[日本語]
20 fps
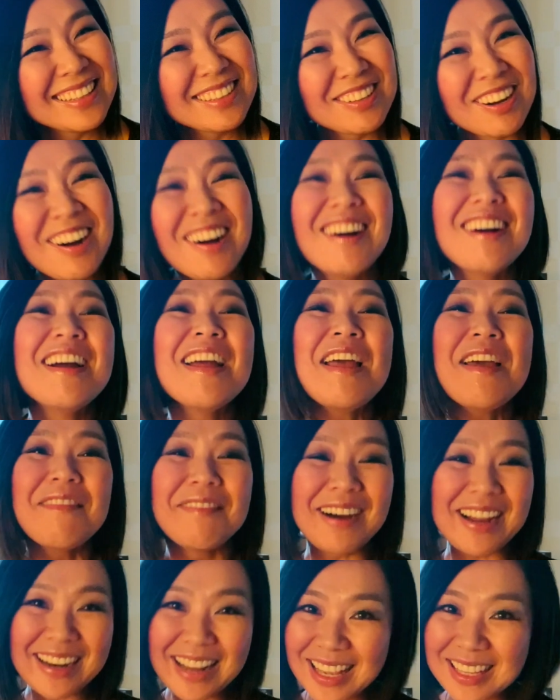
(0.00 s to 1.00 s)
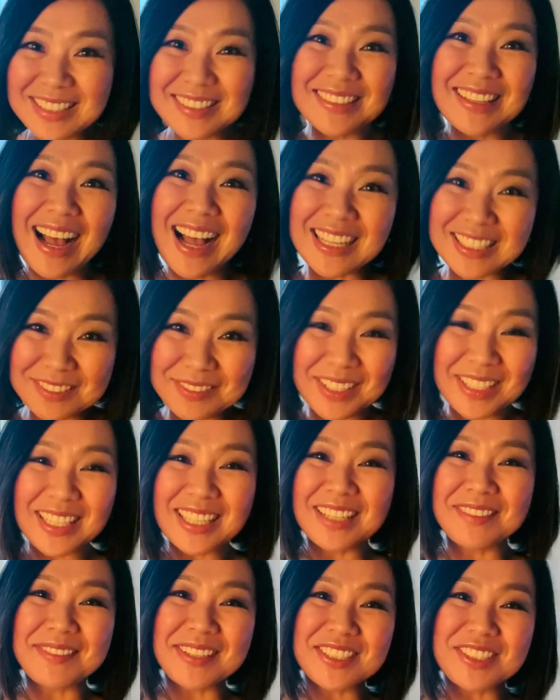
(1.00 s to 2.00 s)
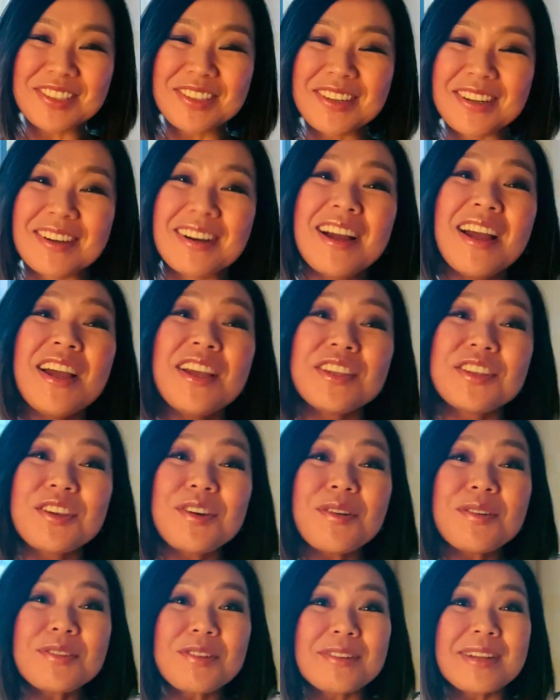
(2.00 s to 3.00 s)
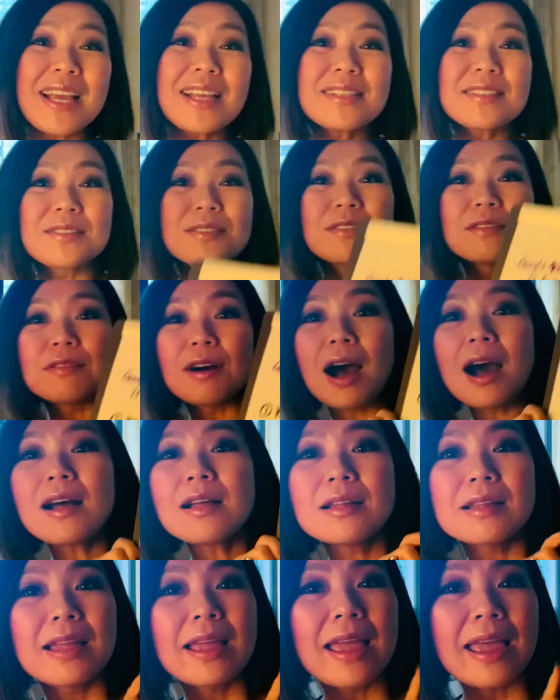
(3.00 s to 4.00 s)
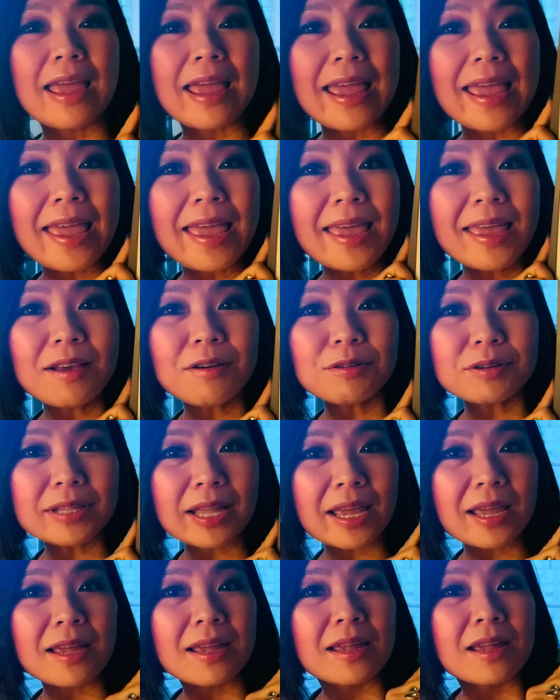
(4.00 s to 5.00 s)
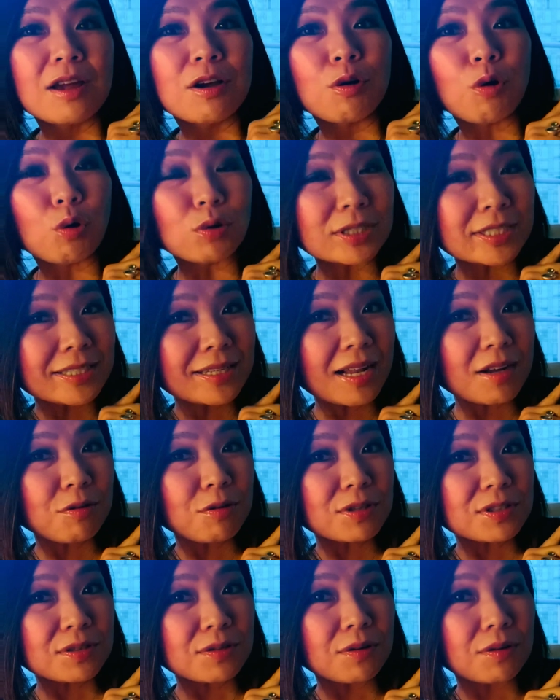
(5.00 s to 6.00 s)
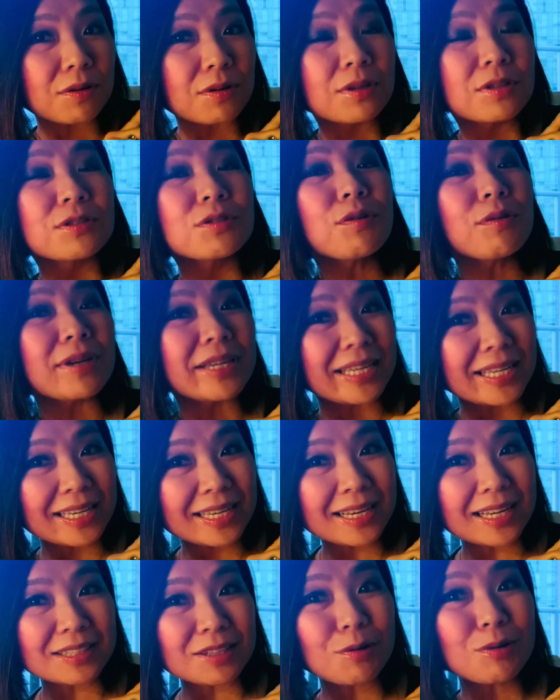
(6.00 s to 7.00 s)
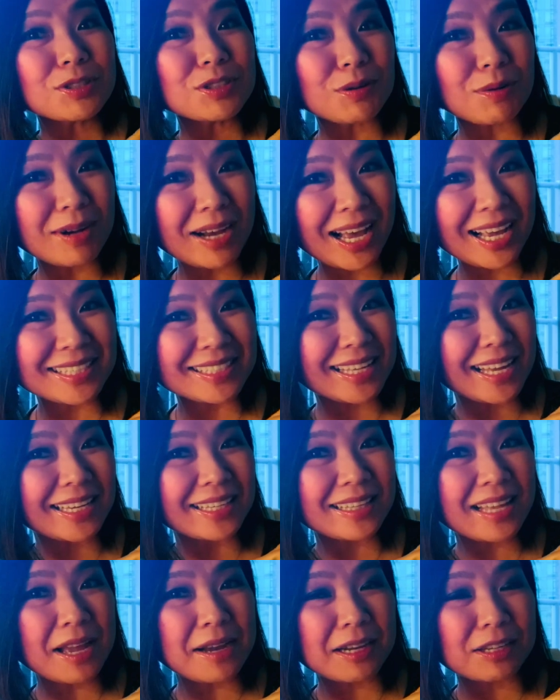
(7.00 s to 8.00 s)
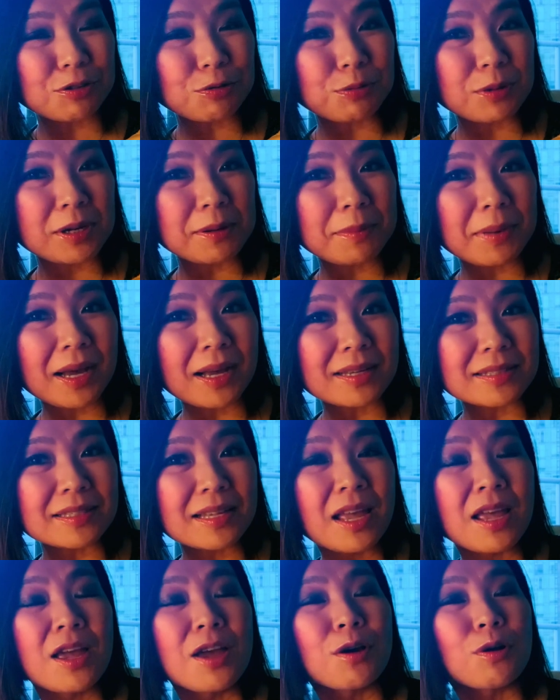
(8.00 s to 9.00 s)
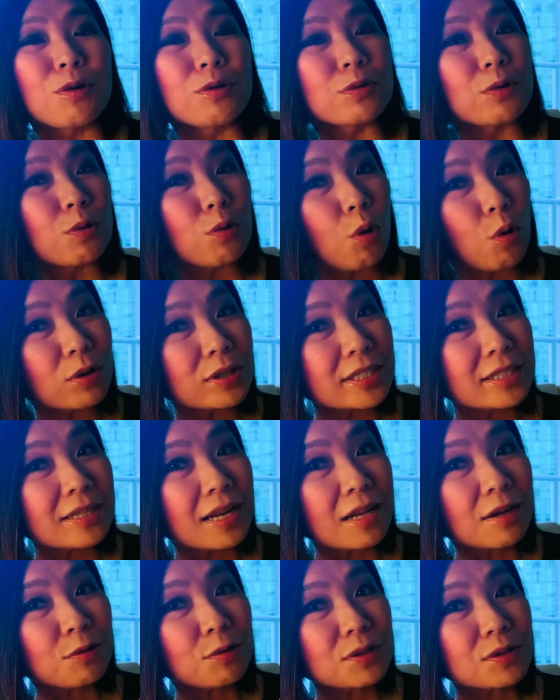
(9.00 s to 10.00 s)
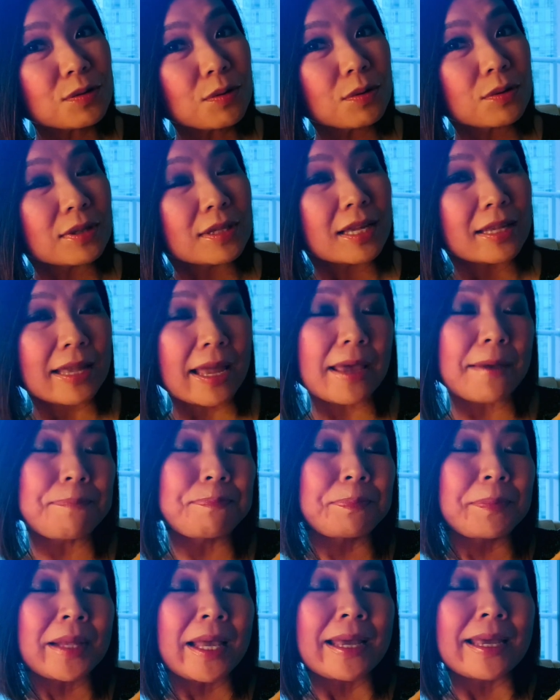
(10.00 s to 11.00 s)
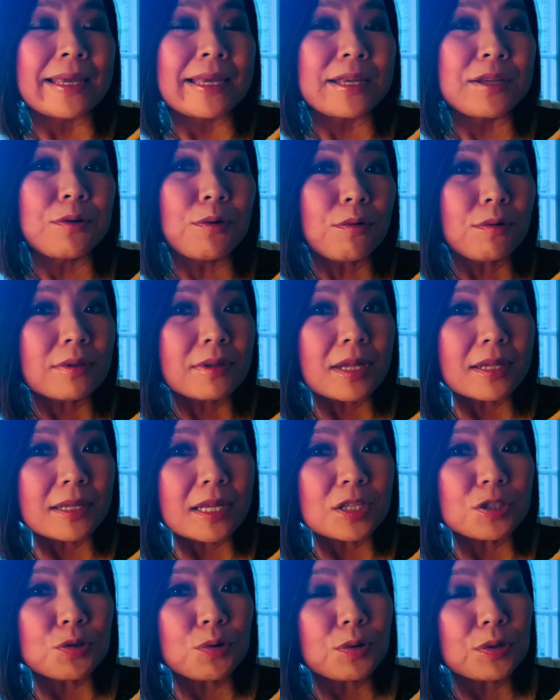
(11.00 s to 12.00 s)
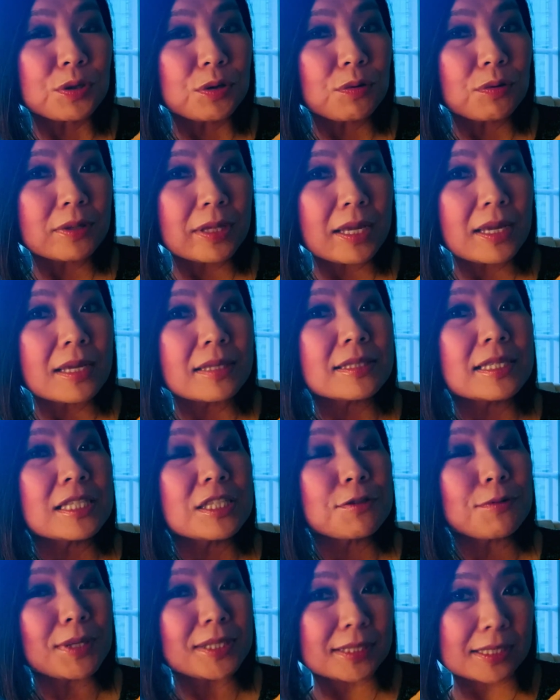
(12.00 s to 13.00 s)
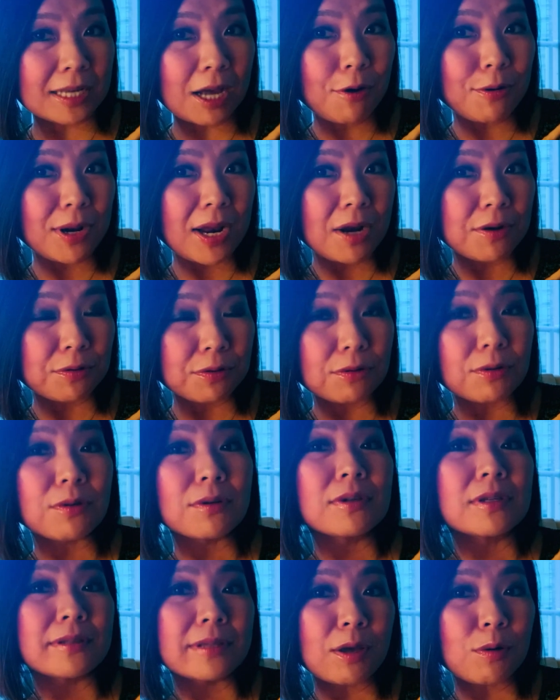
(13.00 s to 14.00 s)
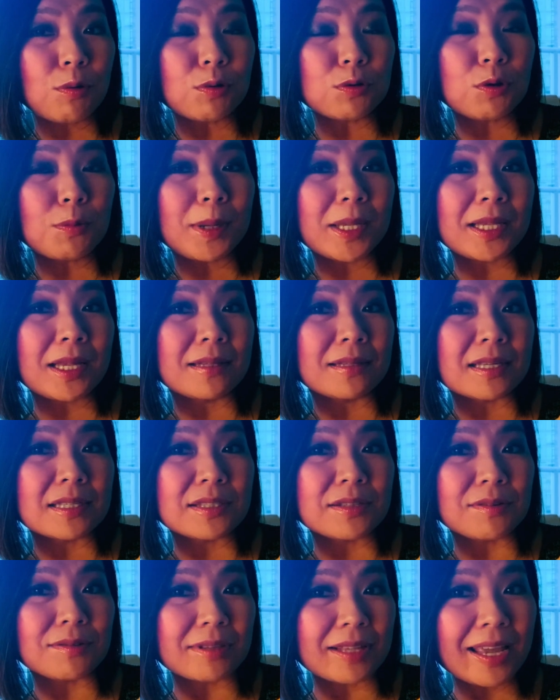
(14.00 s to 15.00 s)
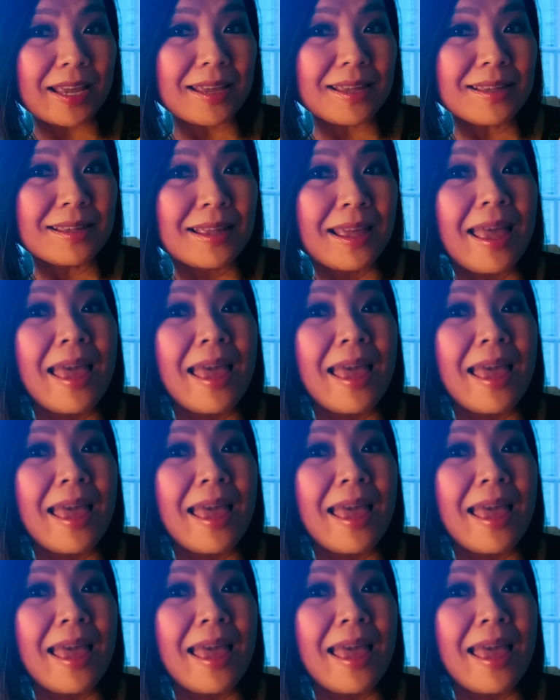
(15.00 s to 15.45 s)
と、まあ、レッスン始めていきましょう今日のレッスンは英語でこちらこその言い方を紹介していきたいかと思います。このこちらこそってね、いろんなね、状況で実は使われる、ね、言葉なんですよね。